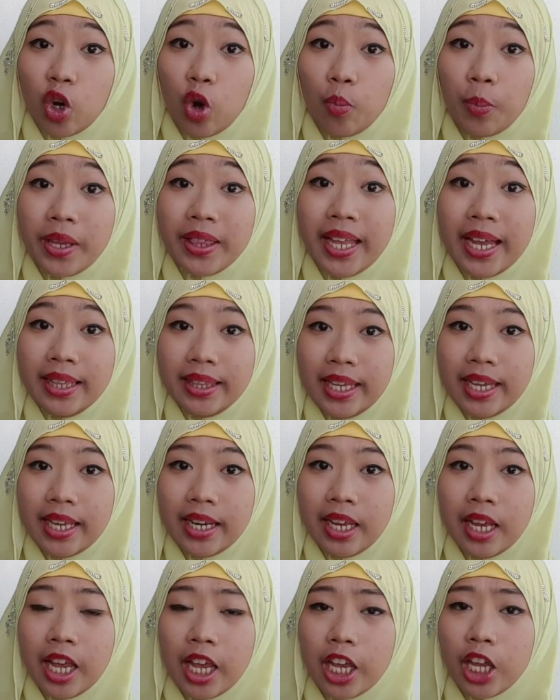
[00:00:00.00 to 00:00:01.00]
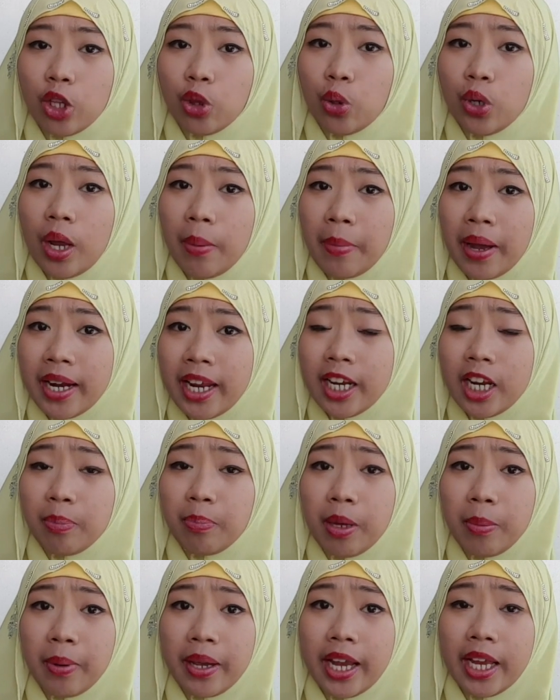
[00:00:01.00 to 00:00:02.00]
COVID-19, ito naman ay
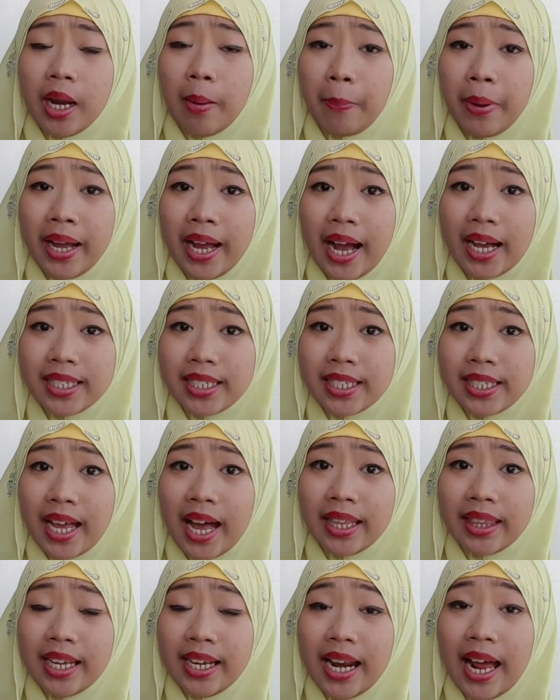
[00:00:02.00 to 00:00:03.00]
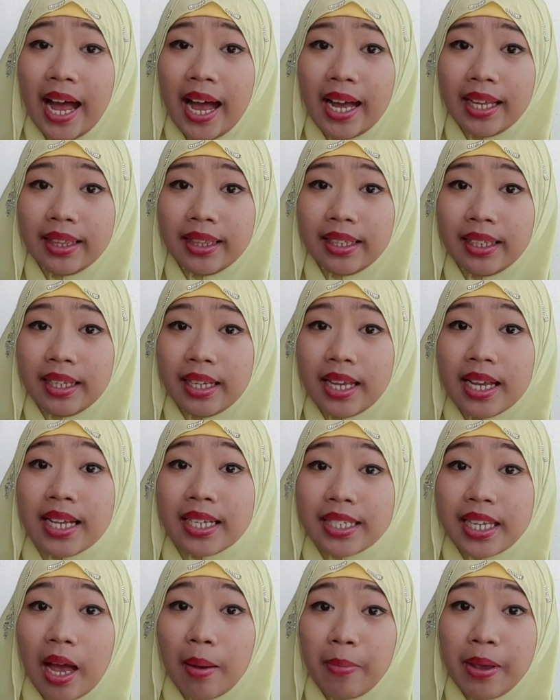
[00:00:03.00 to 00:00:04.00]
nagbibigay ng na pag-asa sa ating lahat.
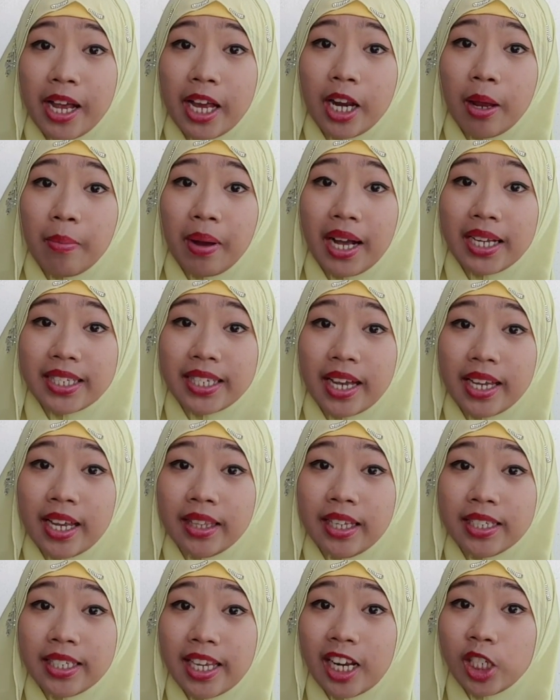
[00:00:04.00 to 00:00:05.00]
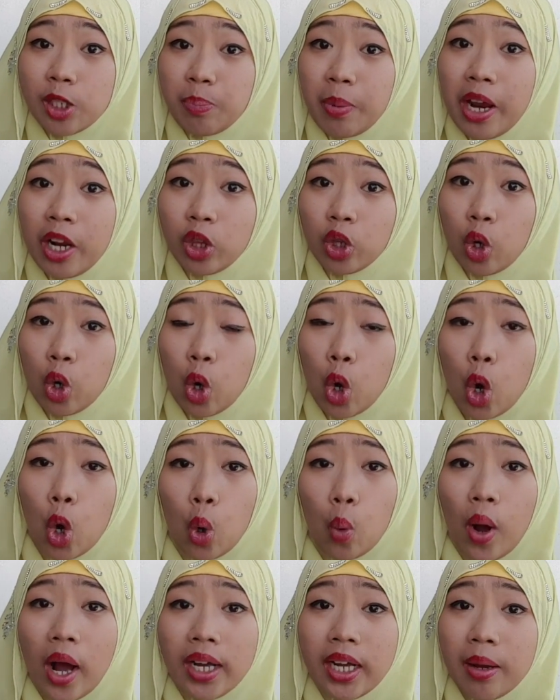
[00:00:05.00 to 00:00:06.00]
Sabi nga ng mga scientist at eksperto,
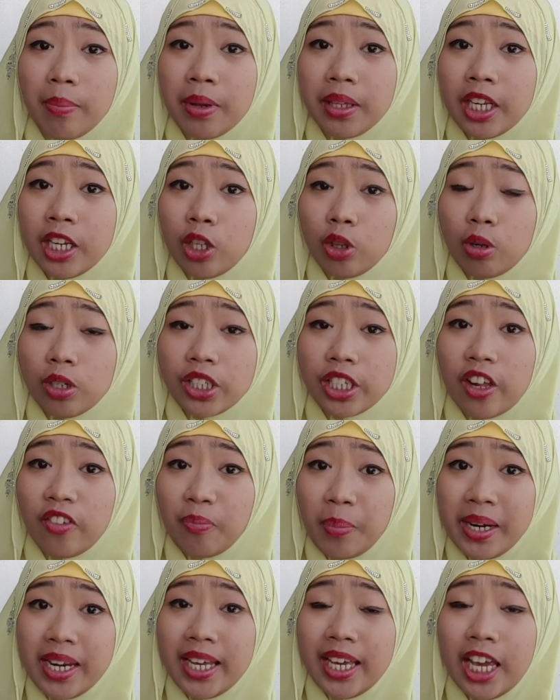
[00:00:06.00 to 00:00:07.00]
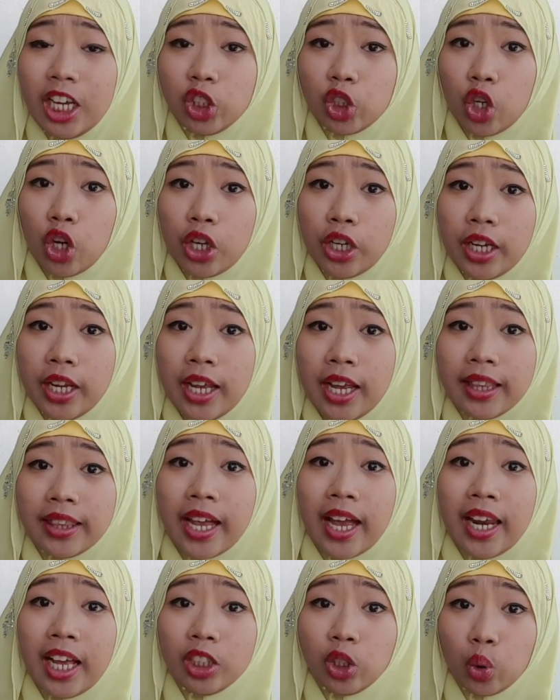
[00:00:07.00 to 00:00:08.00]
huwag gamitin itong self-medication
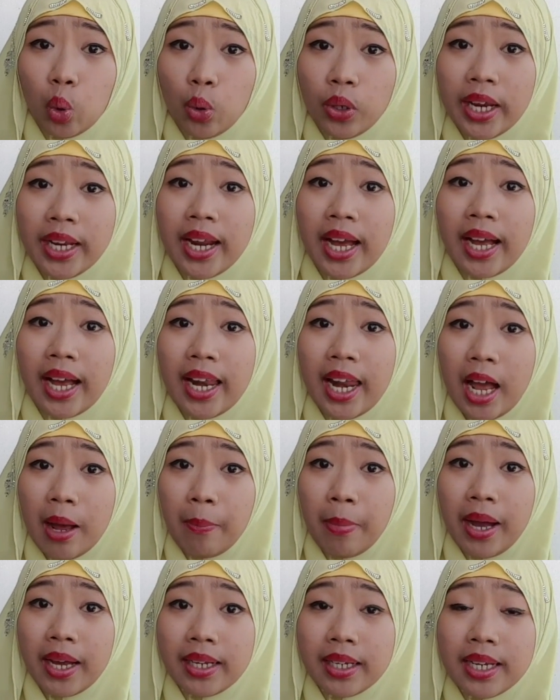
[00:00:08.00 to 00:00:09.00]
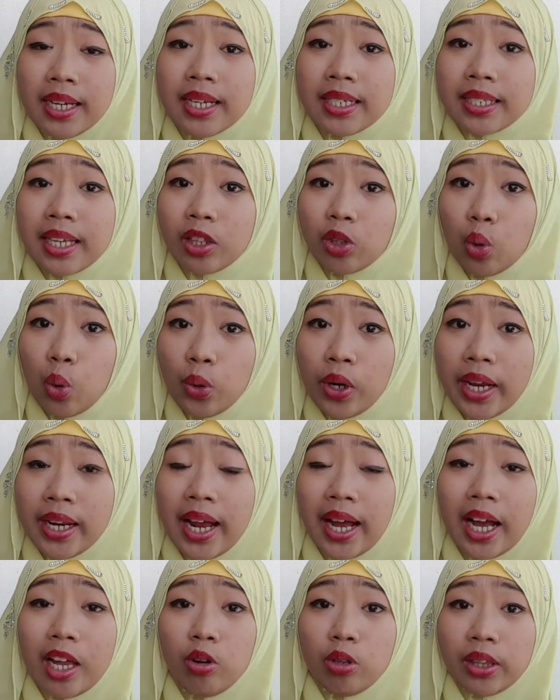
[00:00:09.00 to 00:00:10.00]
dahil ang tunay na kalaban sa tunay
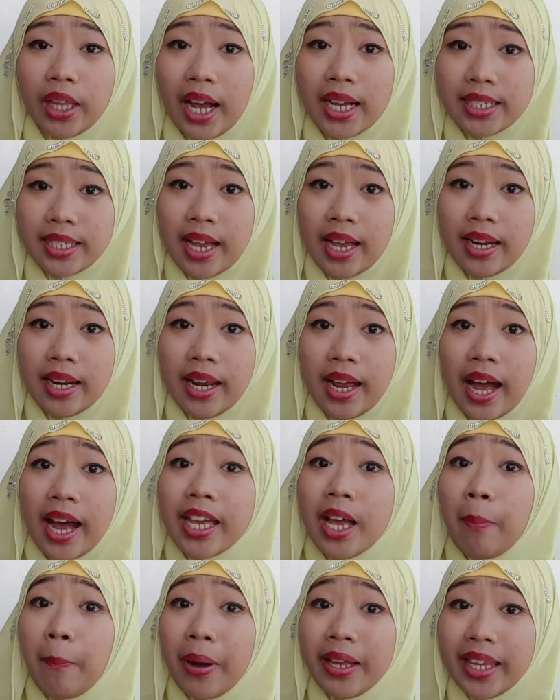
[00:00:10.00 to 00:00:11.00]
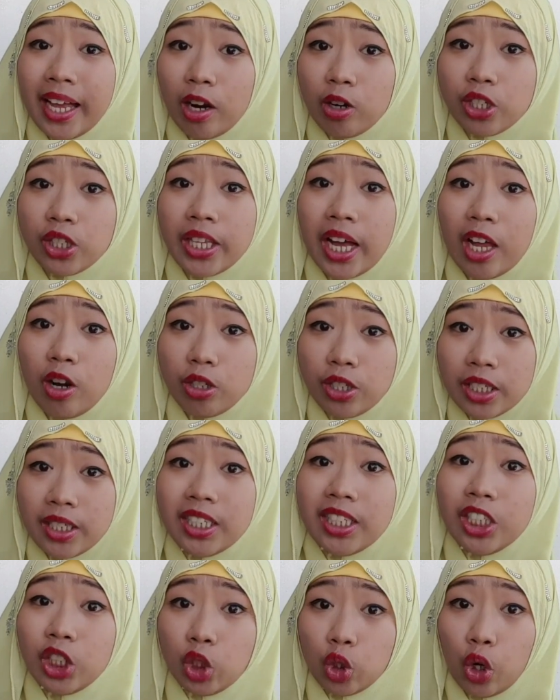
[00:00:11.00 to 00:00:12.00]
na kalutasan ay ang padalos-dalos sa
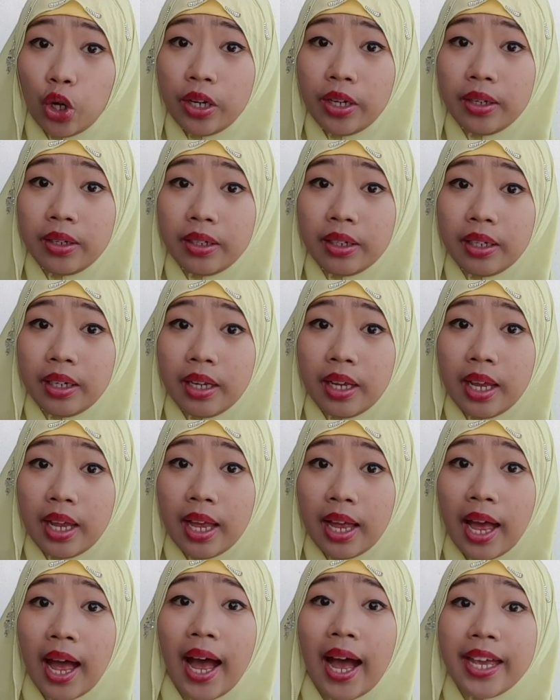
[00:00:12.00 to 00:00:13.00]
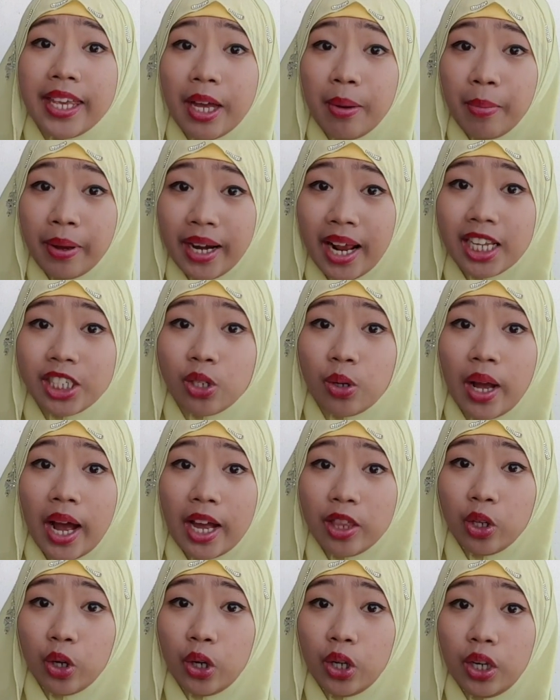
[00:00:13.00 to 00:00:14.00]
desisyon. I am Manal
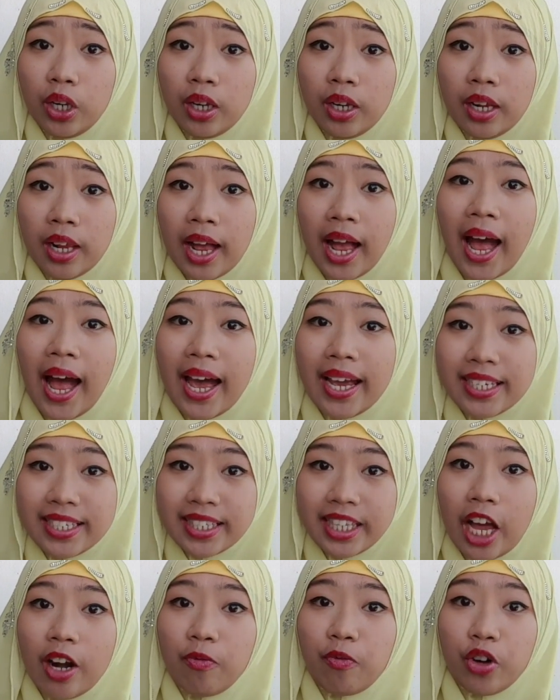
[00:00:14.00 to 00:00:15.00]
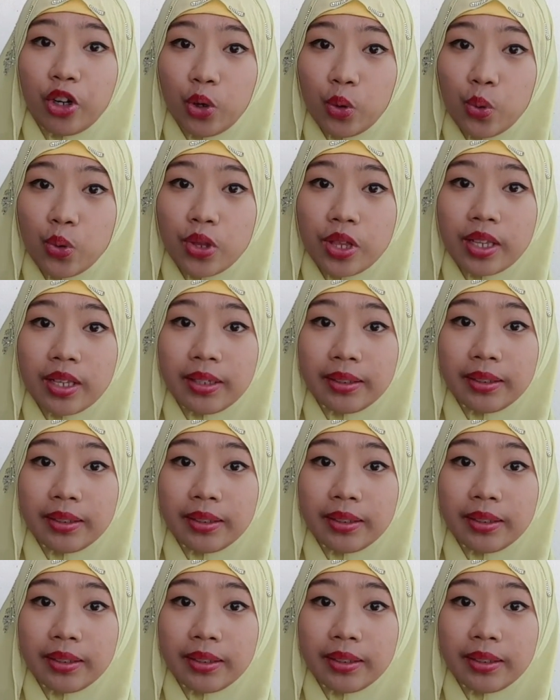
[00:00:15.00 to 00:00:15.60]
Sugadol. I stand for truth.